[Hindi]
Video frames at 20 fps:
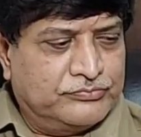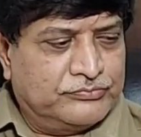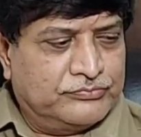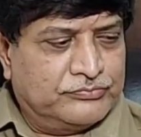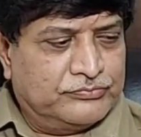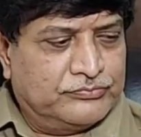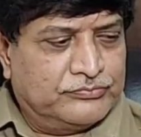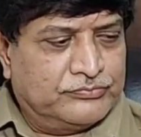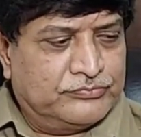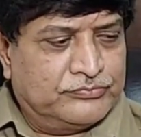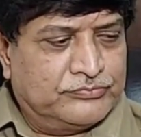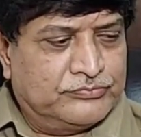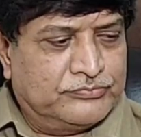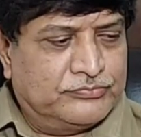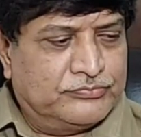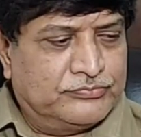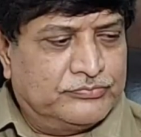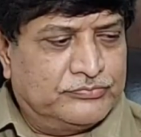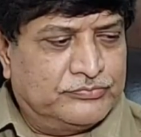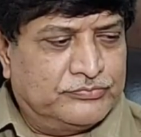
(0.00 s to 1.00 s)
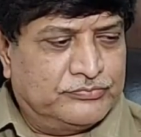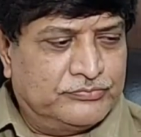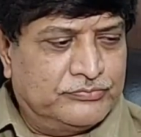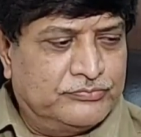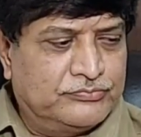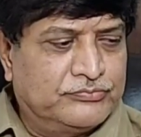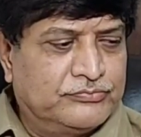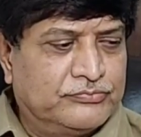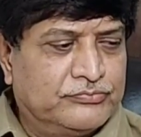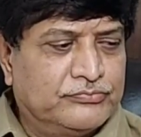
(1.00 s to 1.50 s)
आप इसमें इतना इंटरेस्ट
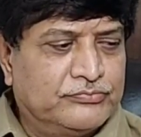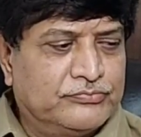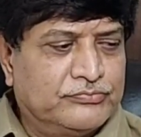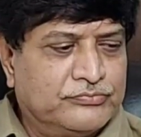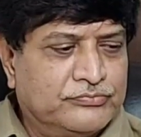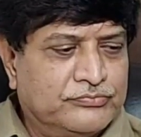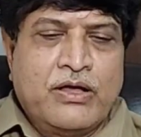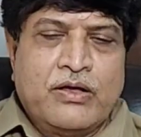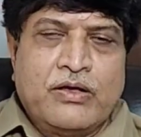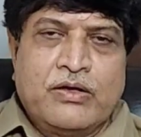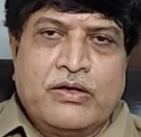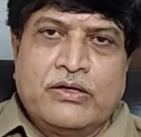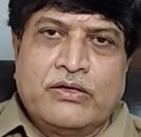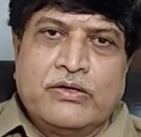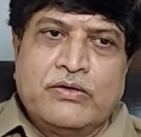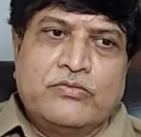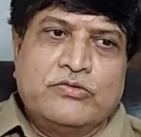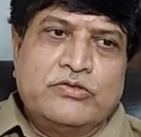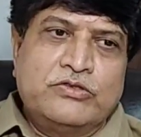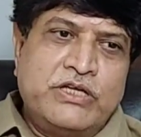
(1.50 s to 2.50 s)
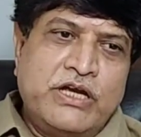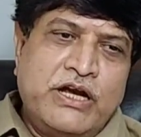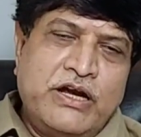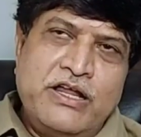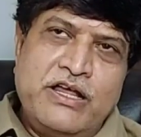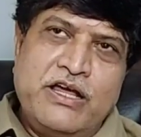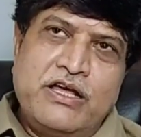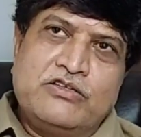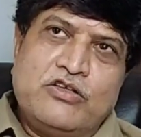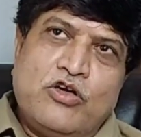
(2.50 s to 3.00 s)
क्यों ले रहे हैं सर
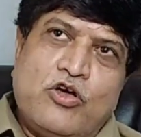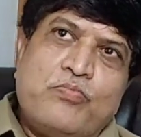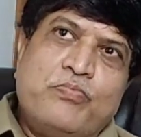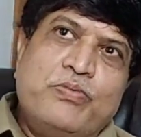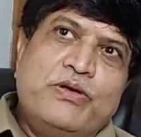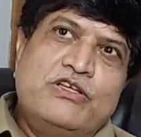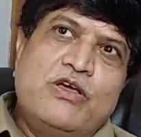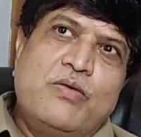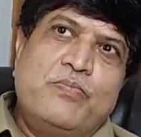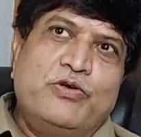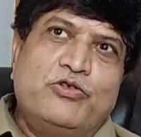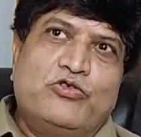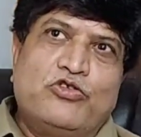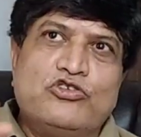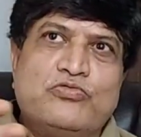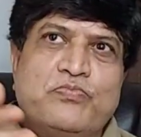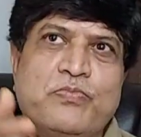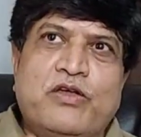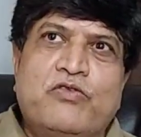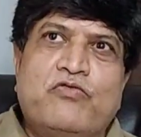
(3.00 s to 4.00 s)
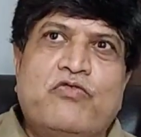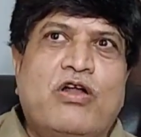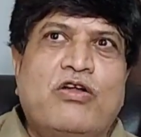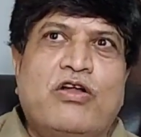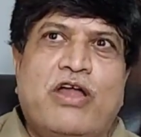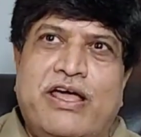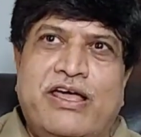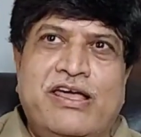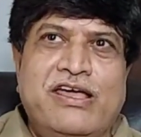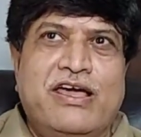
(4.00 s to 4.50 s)
जेडीएस और बीजेपी तो इसमें
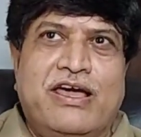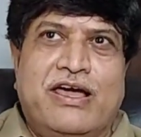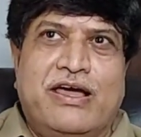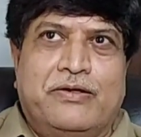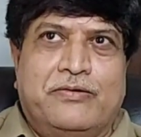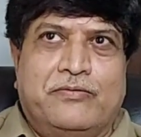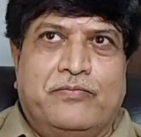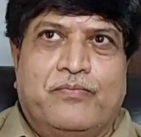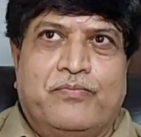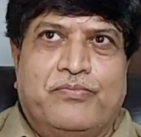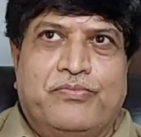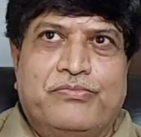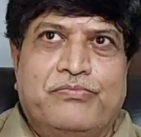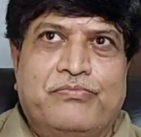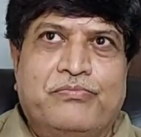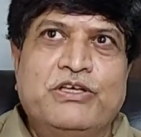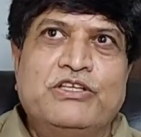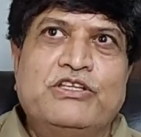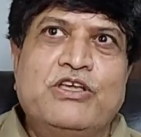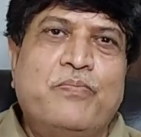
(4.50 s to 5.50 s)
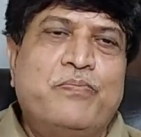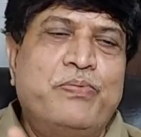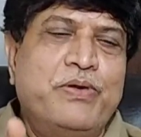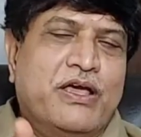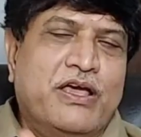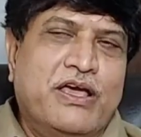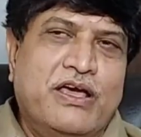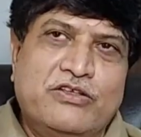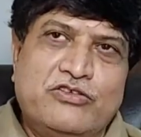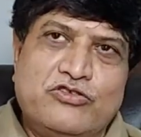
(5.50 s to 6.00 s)
इन्वॉल्व ही हैं बीजेपी
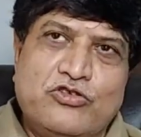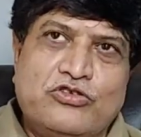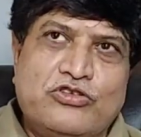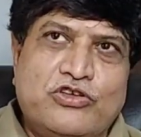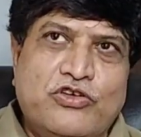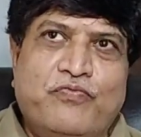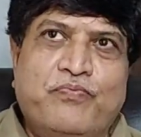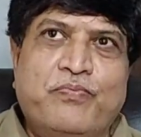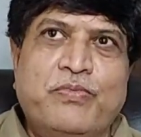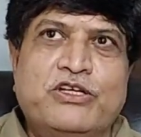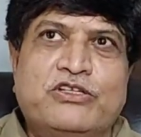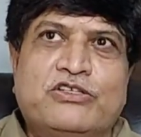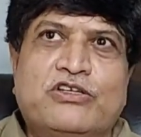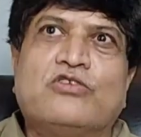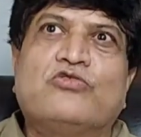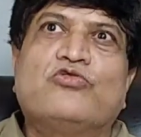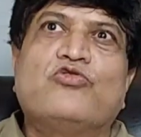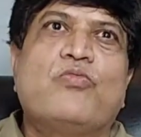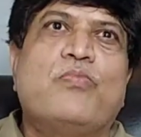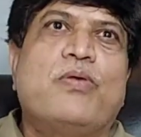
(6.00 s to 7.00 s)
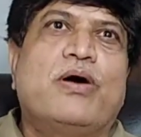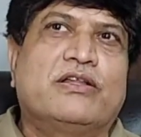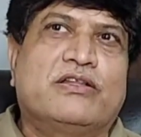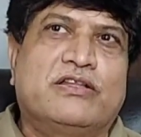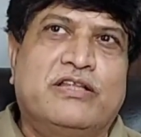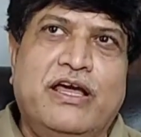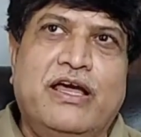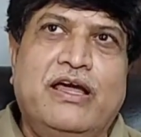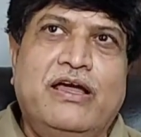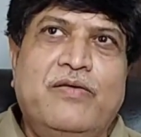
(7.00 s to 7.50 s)
के जो चीफ मिनिस्टर दो बार
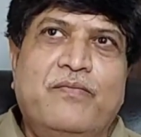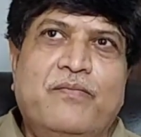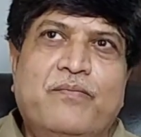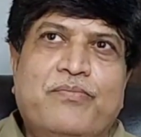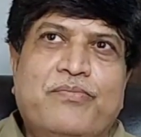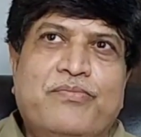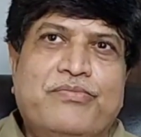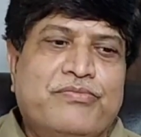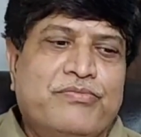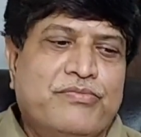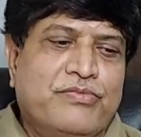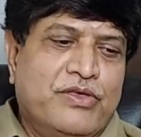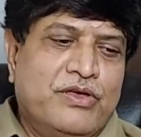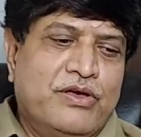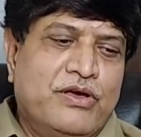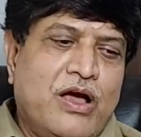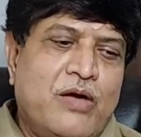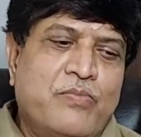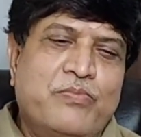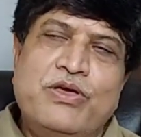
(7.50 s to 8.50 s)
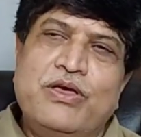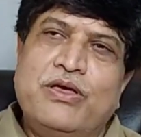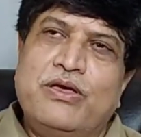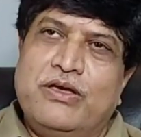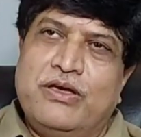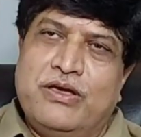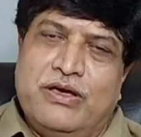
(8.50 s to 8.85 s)
थे अभी